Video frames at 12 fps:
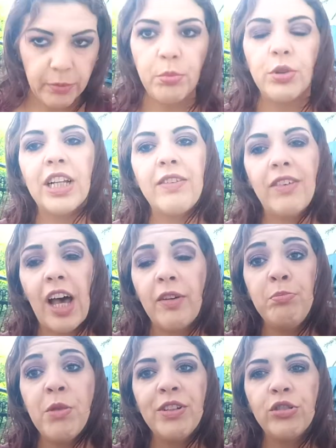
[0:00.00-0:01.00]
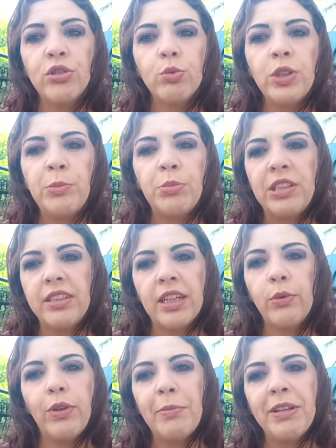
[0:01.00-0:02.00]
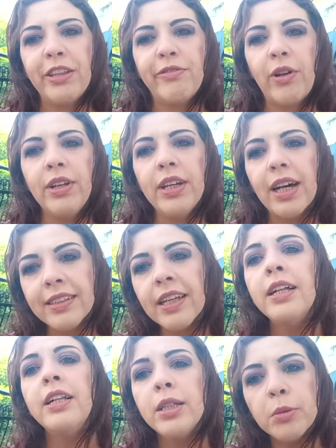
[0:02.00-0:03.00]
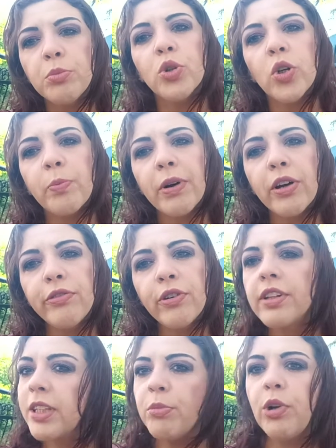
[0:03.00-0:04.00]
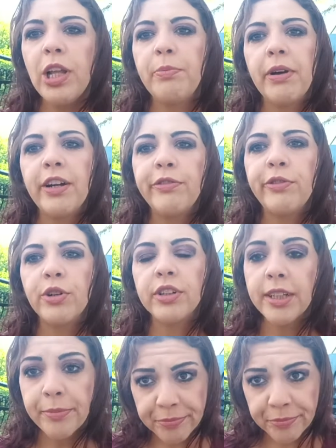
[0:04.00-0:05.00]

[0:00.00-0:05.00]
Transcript: potrei, ah, mi ha visto, quindi potrà tranquillamente farlo in casa, più io parlo forte, più lei parla forte.